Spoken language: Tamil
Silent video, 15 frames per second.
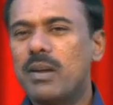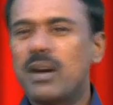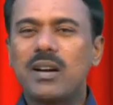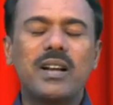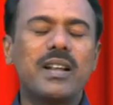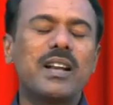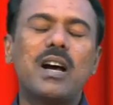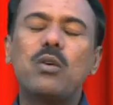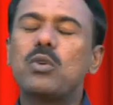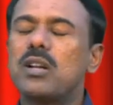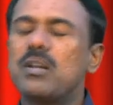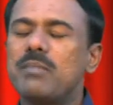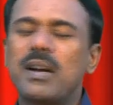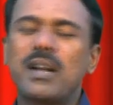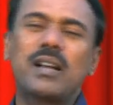மகளே நான்
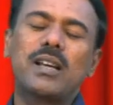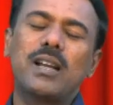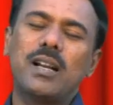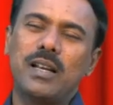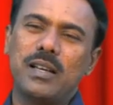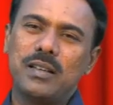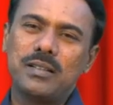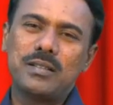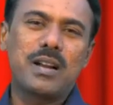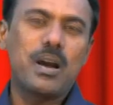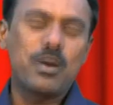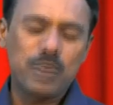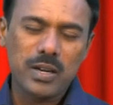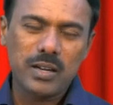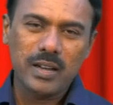உன்னை மறக்கலை
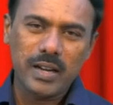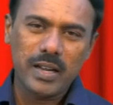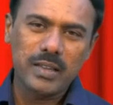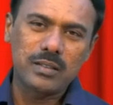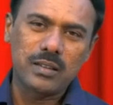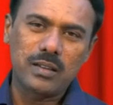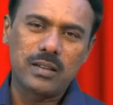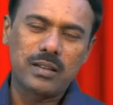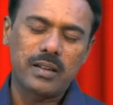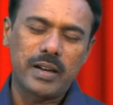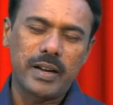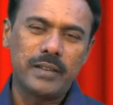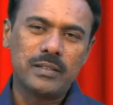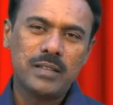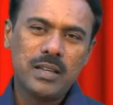நான் உன்னை
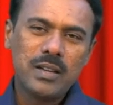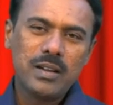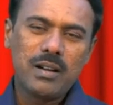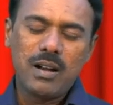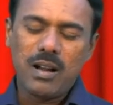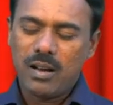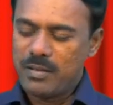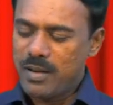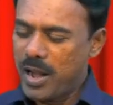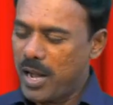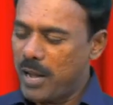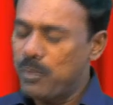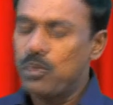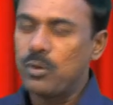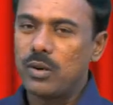நினைத்திருக்கிறேன் நான்
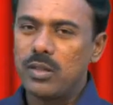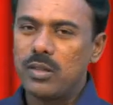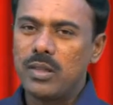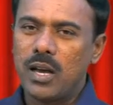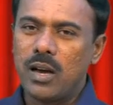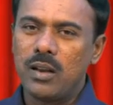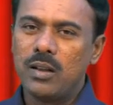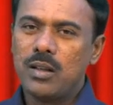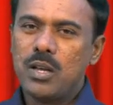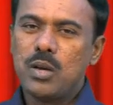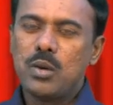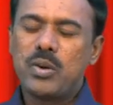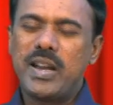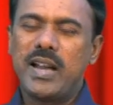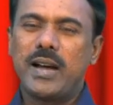நினைவு கூர்ந்தால்
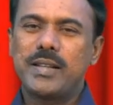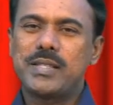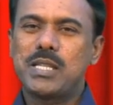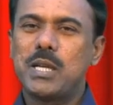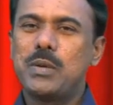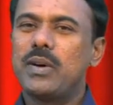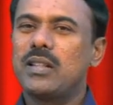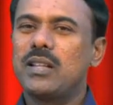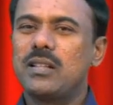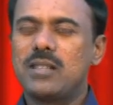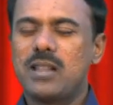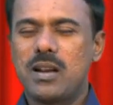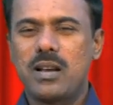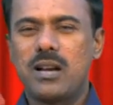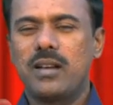உன்னை
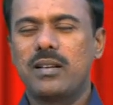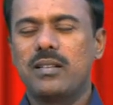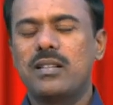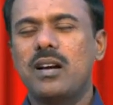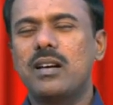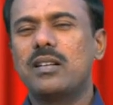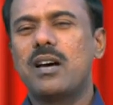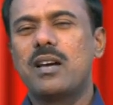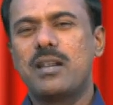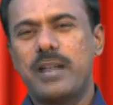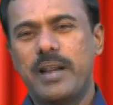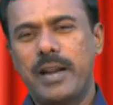ஆசீர்வாதத்திற்காக தான் நான்